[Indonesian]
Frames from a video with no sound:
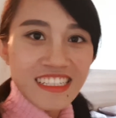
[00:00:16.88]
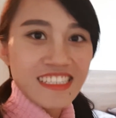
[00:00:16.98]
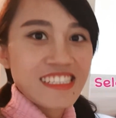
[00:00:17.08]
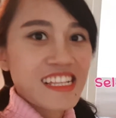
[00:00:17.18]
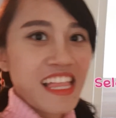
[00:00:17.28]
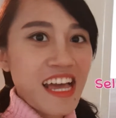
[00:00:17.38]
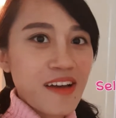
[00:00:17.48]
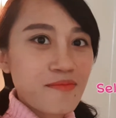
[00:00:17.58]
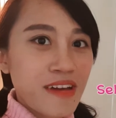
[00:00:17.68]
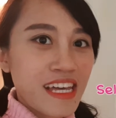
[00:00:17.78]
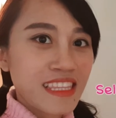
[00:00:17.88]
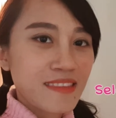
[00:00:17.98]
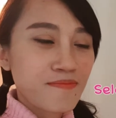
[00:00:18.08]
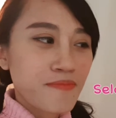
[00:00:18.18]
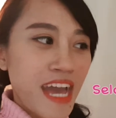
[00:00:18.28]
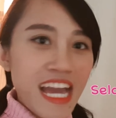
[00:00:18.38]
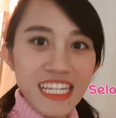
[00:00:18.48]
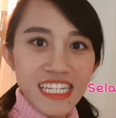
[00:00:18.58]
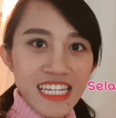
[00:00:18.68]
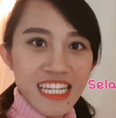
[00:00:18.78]
Selamat
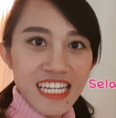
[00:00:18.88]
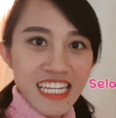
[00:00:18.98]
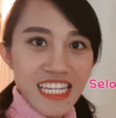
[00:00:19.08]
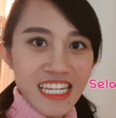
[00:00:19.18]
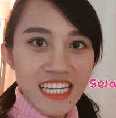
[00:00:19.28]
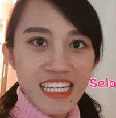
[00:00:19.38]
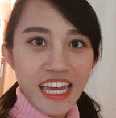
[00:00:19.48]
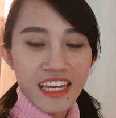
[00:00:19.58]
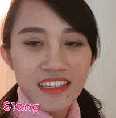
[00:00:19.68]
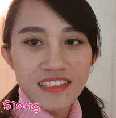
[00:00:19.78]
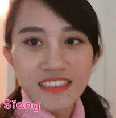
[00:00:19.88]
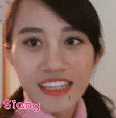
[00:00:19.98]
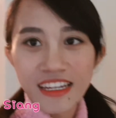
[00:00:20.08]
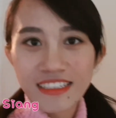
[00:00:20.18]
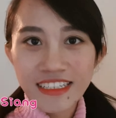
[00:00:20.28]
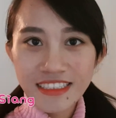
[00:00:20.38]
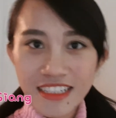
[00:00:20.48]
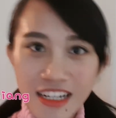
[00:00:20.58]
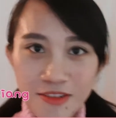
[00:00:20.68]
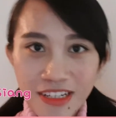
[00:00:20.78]
pagi. Eh, siang ding,
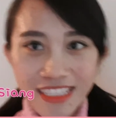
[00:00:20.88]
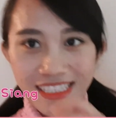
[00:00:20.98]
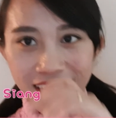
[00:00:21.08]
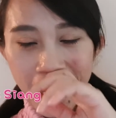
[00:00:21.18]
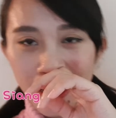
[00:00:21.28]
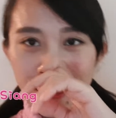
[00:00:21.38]
sekarang udah siang.